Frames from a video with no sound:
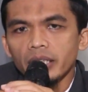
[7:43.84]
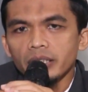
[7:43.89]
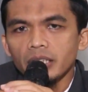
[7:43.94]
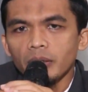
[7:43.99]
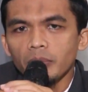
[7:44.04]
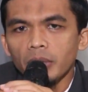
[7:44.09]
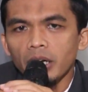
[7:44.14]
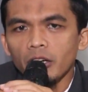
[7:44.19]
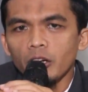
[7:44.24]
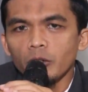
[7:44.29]

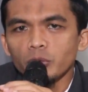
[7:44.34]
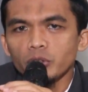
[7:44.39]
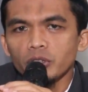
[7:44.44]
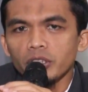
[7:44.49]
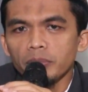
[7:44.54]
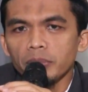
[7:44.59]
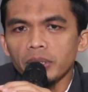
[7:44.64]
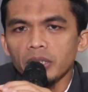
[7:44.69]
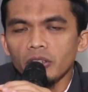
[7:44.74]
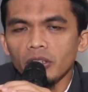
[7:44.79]
Jamaah kaum
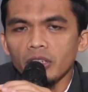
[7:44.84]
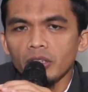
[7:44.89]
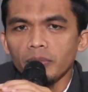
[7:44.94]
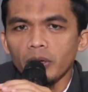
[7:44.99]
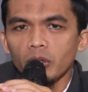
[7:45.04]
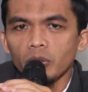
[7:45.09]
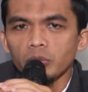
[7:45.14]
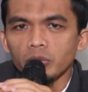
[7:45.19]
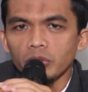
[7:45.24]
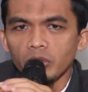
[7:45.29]
muslimin
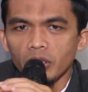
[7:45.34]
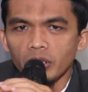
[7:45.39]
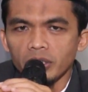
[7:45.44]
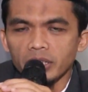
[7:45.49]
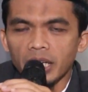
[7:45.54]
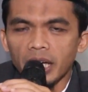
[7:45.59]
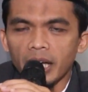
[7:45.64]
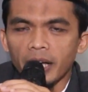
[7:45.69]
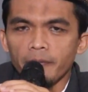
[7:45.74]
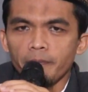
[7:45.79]

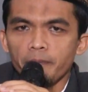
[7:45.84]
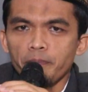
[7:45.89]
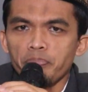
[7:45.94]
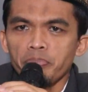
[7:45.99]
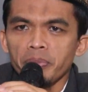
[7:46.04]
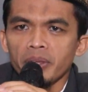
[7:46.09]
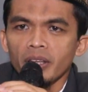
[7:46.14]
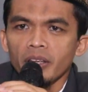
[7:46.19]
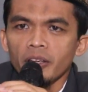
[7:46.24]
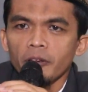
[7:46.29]
rahimakumullah. Nah,
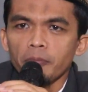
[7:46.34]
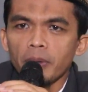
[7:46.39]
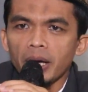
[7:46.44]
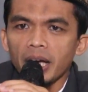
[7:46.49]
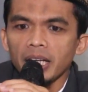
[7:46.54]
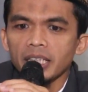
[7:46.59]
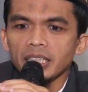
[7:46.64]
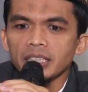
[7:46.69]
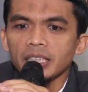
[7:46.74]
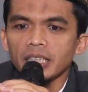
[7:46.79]

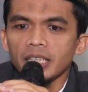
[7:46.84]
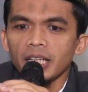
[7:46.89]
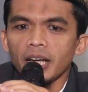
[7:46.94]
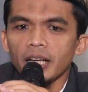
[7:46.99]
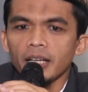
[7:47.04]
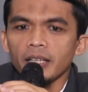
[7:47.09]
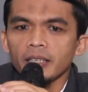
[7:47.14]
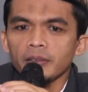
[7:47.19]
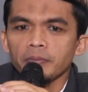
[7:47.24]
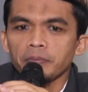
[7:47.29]
maka
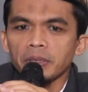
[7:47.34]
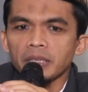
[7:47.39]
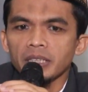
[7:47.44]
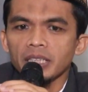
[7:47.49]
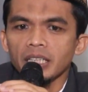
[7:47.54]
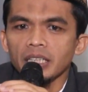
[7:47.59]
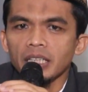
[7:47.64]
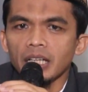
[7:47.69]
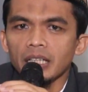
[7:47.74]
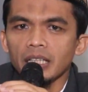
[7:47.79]
disinilah
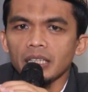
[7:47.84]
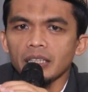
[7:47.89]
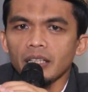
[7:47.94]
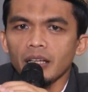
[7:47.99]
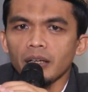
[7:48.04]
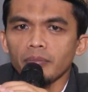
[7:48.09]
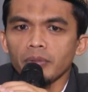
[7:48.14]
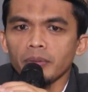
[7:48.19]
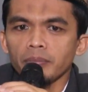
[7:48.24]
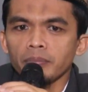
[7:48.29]
pentingnya
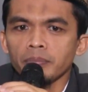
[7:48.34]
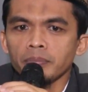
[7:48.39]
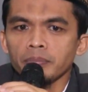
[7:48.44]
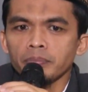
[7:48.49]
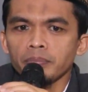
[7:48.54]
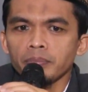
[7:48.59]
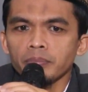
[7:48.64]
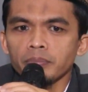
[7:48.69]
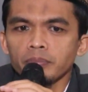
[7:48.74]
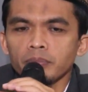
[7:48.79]
kita
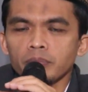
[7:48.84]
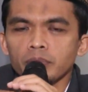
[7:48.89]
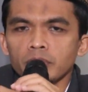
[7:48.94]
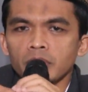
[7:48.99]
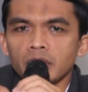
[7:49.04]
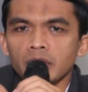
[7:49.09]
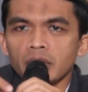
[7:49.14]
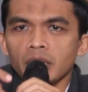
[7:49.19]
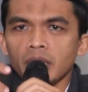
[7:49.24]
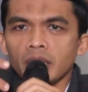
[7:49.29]
mem,
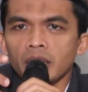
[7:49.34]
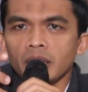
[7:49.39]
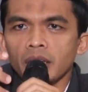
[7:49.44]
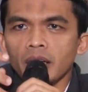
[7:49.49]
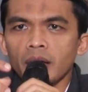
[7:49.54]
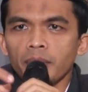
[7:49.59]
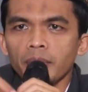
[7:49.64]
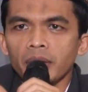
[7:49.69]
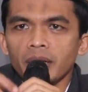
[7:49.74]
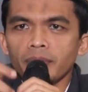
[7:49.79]
mel,
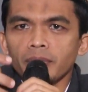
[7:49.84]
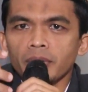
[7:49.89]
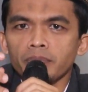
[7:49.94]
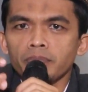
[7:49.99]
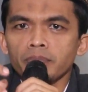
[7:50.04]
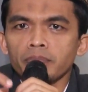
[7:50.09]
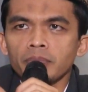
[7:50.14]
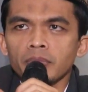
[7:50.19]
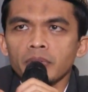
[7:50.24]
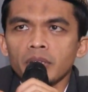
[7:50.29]
apa,
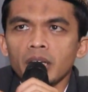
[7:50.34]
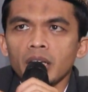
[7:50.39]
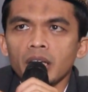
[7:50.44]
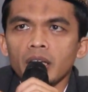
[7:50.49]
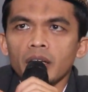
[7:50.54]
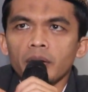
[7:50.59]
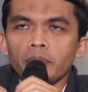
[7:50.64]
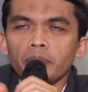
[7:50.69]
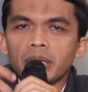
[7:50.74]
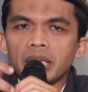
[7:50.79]
mem,
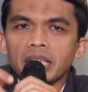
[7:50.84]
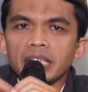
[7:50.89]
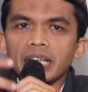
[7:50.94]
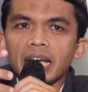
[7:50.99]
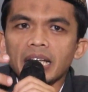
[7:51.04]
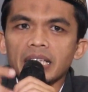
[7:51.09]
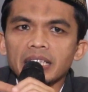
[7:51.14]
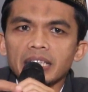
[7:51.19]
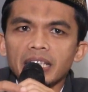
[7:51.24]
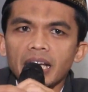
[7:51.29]

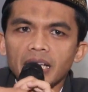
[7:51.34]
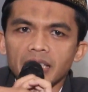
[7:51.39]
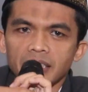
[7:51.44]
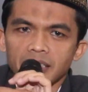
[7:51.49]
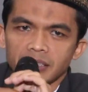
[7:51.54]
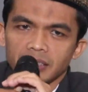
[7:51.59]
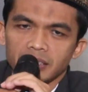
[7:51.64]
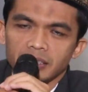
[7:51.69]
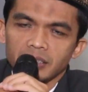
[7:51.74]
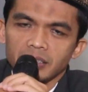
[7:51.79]

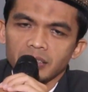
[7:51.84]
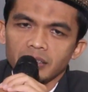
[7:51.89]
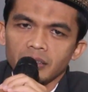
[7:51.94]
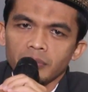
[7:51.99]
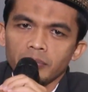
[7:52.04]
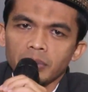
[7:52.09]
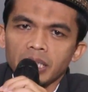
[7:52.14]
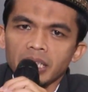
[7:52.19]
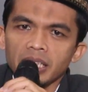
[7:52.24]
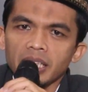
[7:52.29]
meningkatkan
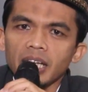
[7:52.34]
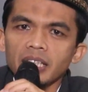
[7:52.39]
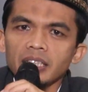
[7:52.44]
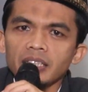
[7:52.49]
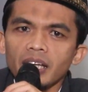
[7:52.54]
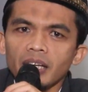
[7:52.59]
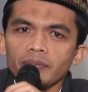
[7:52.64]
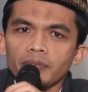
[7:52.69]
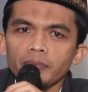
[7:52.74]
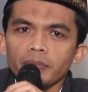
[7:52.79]
ya,
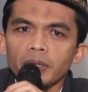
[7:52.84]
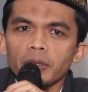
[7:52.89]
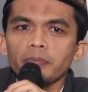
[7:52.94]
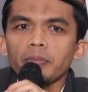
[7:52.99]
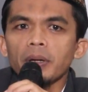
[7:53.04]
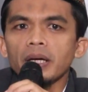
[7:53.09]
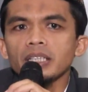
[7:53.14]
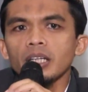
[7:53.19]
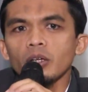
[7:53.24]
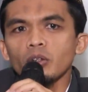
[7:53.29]
meningkatkan
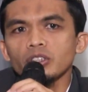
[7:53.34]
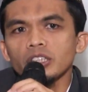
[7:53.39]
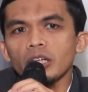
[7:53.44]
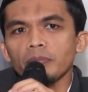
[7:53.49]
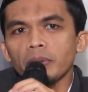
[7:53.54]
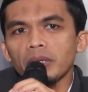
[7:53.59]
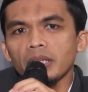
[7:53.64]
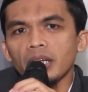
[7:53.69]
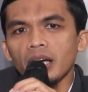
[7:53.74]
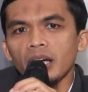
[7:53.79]
memperbanyak
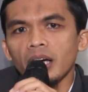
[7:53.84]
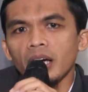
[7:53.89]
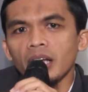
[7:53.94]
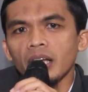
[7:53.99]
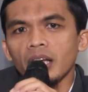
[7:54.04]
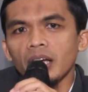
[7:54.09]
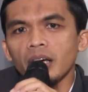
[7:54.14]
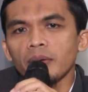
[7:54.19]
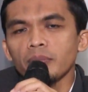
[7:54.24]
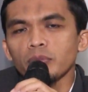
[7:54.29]
ucapan
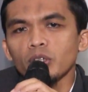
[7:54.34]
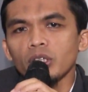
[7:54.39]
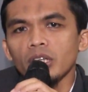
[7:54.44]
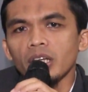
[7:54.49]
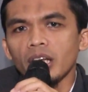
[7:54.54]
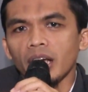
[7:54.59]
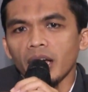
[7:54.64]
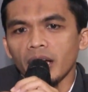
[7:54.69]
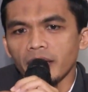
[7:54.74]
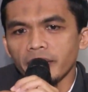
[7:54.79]

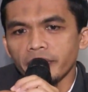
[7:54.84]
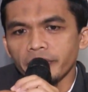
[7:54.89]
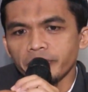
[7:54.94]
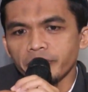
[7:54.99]
alhamdulillah